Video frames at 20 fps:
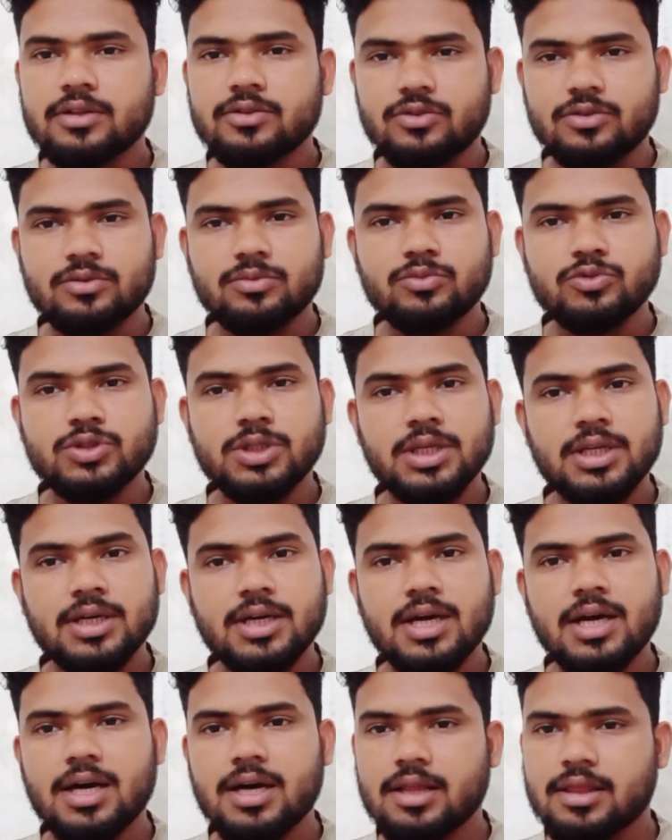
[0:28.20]
तो मुझे
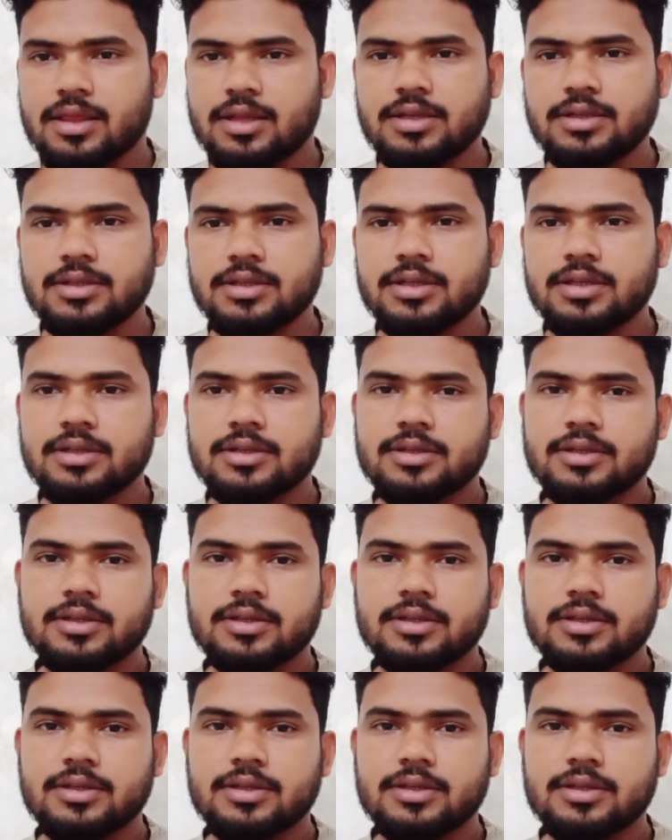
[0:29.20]
लगा हाँ सही है